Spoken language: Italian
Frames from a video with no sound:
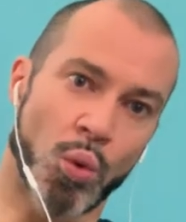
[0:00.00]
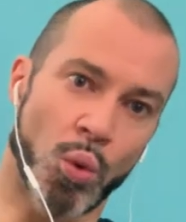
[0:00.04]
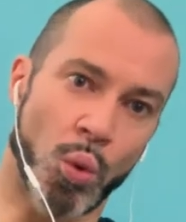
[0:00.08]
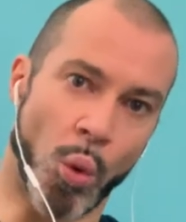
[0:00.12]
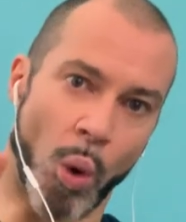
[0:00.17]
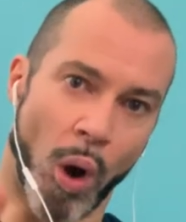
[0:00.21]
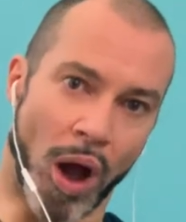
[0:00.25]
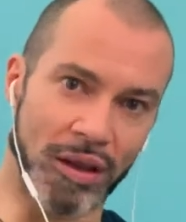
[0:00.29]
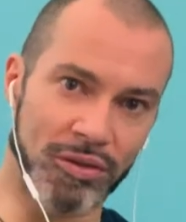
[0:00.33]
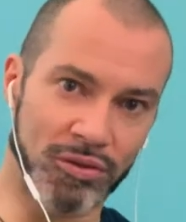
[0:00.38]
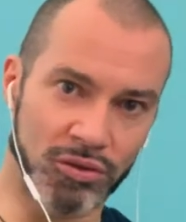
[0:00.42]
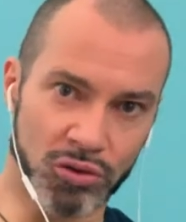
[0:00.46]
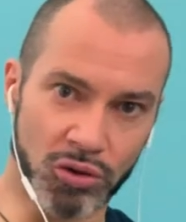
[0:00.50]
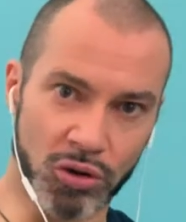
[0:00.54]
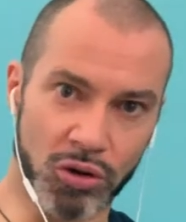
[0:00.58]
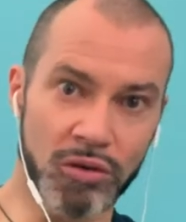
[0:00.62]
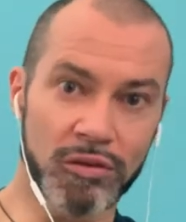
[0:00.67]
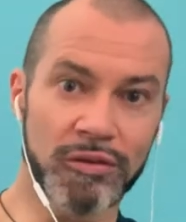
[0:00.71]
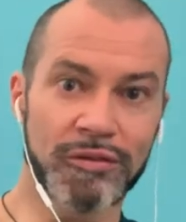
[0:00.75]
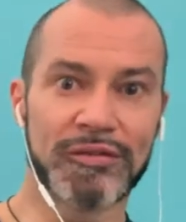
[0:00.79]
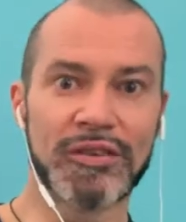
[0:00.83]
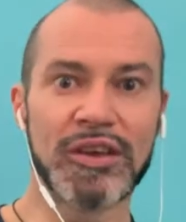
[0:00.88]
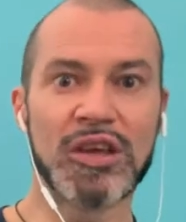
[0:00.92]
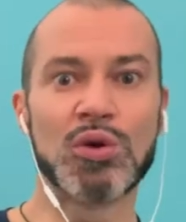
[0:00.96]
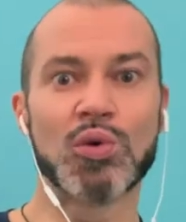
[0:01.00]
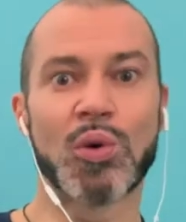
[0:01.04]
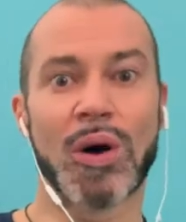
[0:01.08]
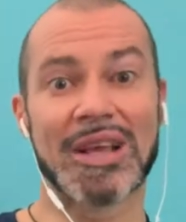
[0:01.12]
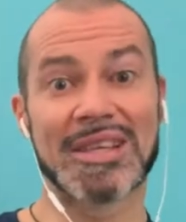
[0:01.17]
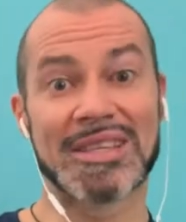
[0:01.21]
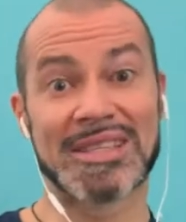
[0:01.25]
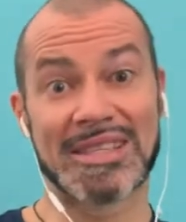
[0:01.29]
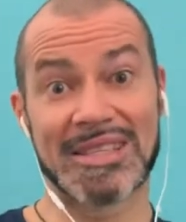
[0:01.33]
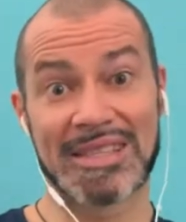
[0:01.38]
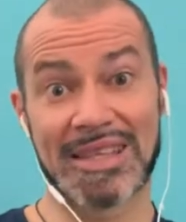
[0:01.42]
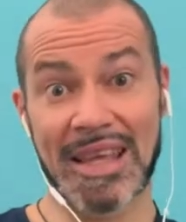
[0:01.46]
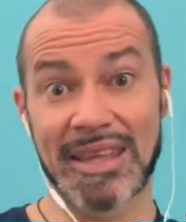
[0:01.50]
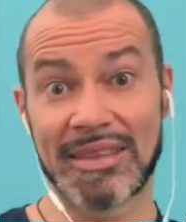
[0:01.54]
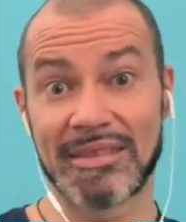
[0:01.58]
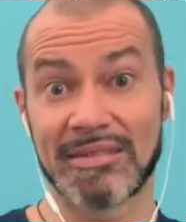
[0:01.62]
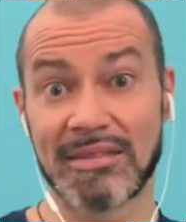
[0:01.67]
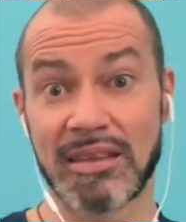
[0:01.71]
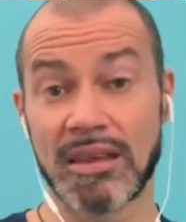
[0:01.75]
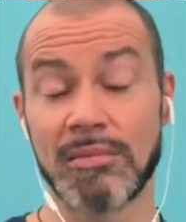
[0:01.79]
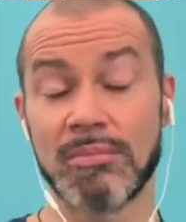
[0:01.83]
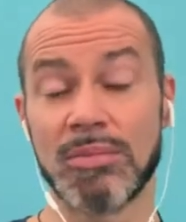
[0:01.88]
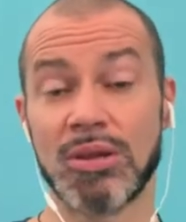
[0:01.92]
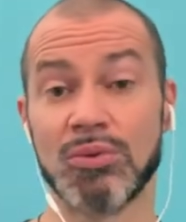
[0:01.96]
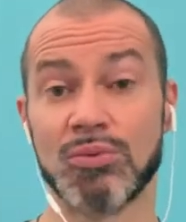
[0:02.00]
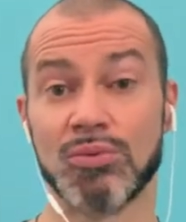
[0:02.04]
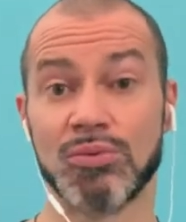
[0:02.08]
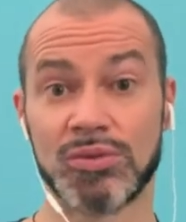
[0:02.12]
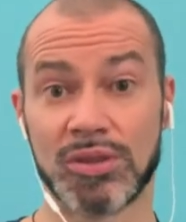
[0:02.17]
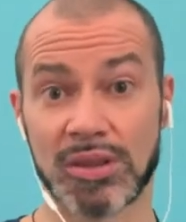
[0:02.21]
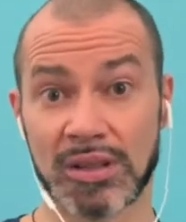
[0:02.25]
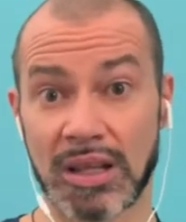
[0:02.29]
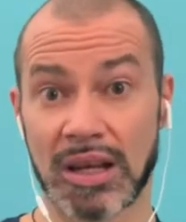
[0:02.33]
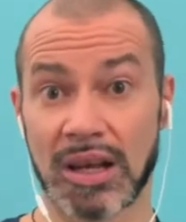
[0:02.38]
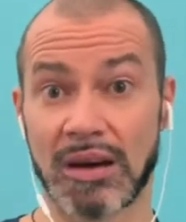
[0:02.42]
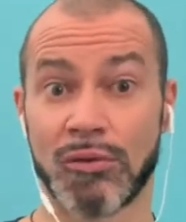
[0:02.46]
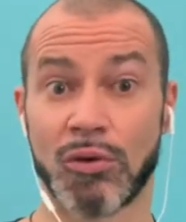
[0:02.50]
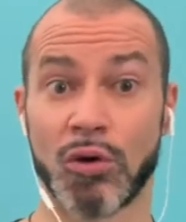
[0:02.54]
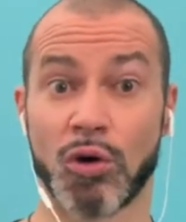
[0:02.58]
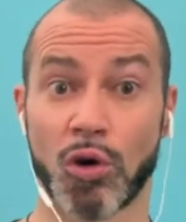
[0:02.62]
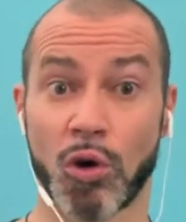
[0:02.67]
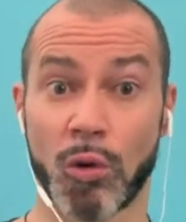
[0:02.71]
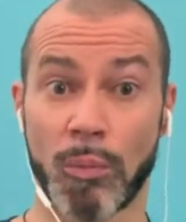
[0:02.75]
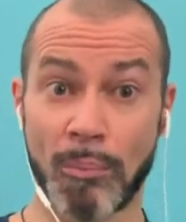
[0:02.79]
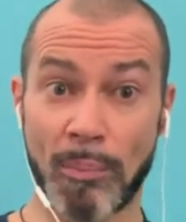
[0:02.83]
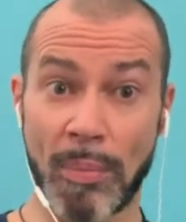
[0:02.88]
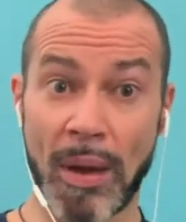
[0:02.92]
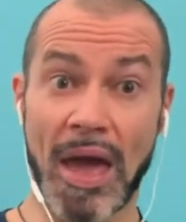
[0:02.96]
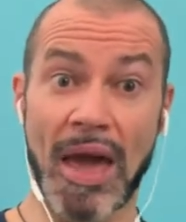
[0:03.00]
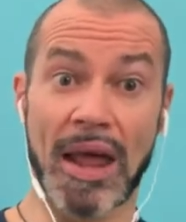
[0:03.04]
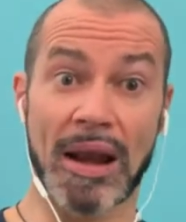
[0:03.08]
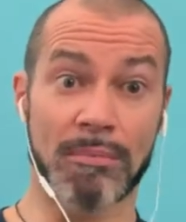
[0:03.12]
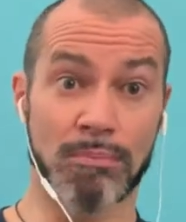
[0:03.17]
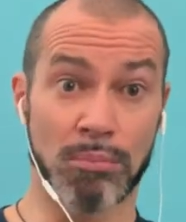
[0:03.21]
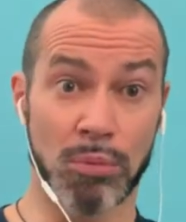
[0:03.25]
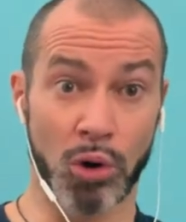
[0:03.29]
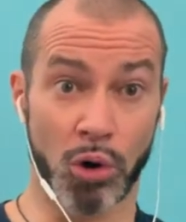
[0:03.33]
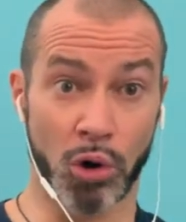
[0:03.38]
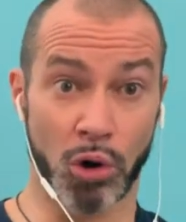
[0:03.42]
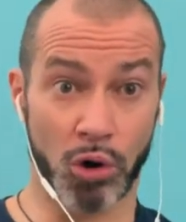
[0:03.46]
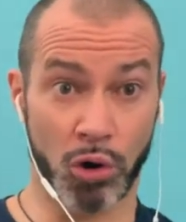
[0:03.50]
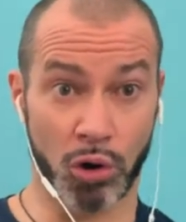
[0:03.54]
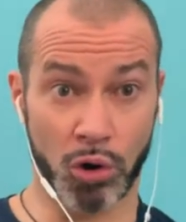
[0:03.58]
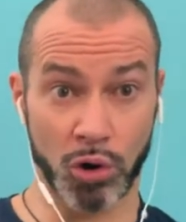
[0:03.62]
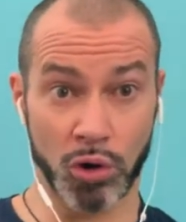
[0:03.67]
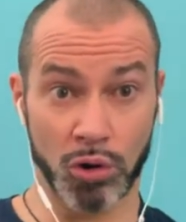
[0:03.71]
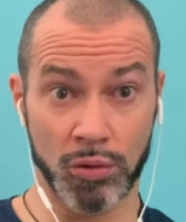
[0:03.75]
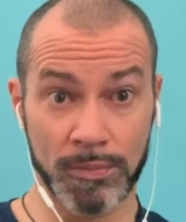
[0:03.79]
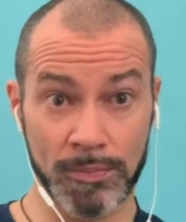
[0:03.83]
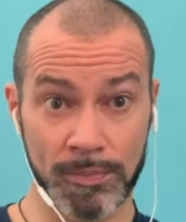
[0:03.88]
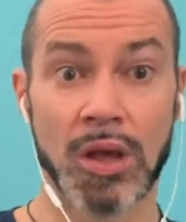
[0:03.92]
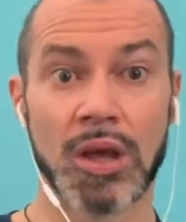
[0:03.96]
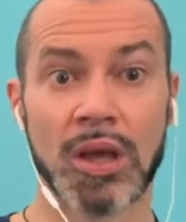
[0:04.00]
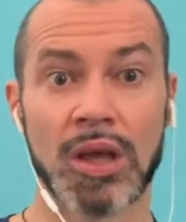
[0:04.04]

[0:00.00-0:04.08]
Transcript: 4 fino a 7 minuti di lavoro per blocco.